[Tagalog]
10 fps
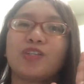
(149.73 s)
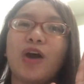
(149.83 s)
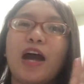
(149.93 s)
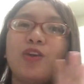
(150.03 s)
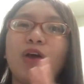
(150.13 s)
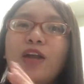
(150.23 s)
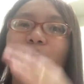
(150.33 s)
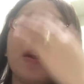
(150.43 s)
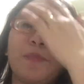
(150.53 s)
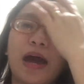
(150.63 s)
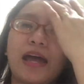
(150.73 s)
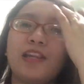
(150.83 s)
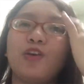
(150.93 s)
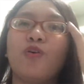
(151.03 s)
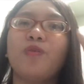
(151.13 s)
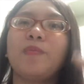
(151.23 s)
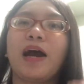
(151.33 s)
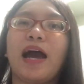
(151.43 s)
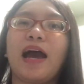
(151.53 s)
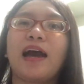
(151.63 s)
so ano-ano naman yung
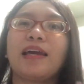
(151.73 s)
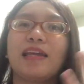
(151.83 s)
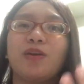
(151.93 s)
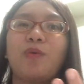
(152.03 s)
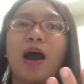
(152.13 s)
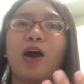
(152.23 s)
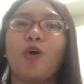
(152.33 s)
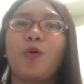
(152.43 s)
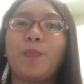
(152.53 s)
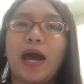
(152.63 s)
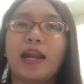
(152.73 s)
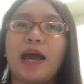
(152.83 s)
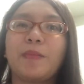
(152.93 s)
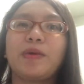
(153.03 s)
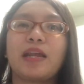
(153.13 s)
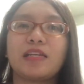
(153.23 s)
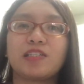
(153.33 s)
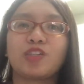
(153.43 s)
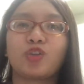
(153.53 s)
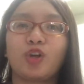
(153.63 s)
mga ginawa ko para
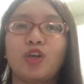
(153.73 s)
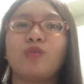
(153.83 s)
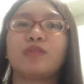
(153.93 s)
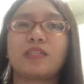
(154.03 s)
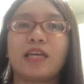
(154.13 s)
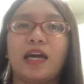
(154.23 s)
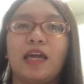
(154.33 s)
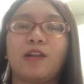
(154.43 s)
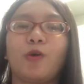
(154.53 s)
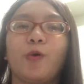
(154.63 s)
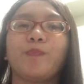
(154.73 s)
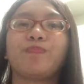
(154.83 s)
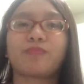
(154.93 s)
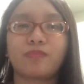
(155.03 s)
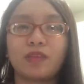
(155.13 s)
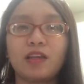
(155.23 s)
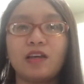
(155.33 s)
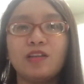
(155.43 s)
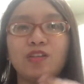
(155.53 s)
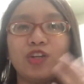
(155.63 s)
ma-register yung sasakyan ko?
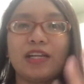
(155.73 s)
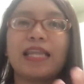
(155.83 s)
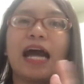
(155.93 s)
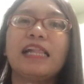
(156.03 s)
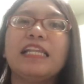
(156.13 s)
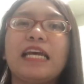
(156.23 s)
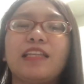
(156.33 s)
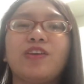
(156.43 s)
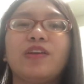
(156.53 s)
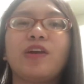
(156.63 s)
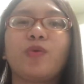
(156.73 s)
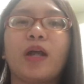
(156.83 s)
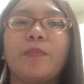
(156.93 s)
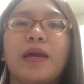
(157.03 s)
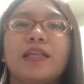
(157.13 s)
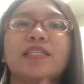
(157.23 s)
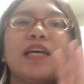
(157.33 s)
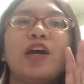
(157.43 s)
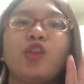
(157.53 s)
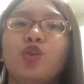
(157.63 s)
So, natakal natin yung requirements.
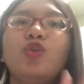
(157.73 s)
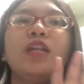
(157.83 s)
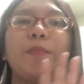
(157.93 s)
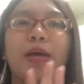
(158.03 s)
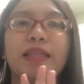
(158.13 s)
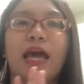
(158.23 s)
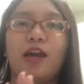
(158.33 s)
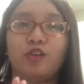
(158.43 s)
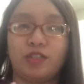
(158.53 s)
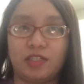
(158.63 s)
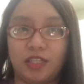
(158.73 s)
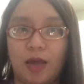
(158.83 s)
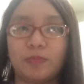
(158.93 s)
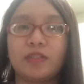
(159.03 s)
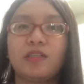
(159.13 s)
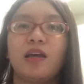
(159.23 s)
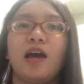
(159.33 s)
Doon naman tayo sa steps.